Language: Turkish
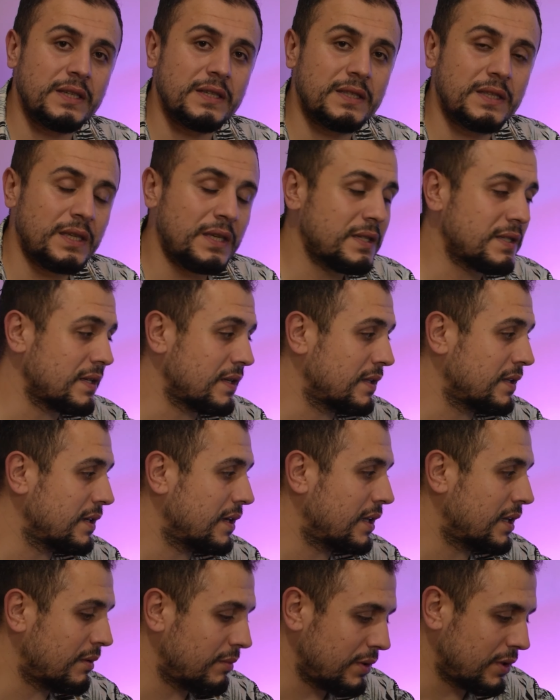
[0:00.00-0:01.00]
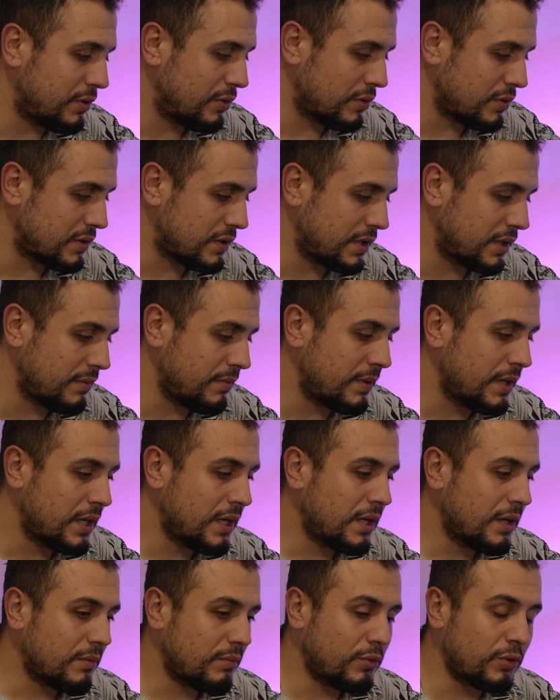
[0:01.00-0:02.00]
SSD'yi satın alabilir dostlarım.
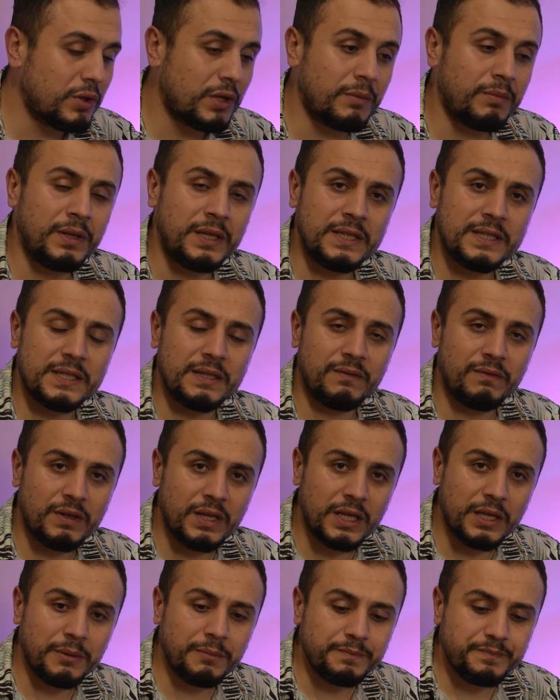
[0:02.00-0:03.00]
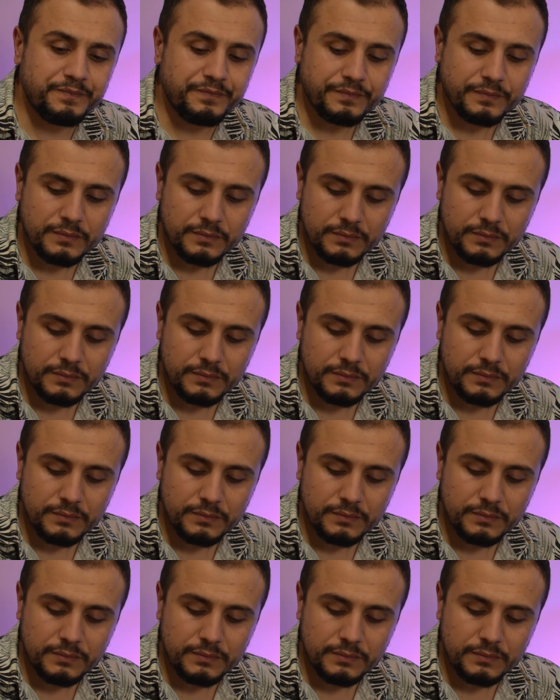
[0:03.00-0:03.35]
Bunu da bilgisini vereyim.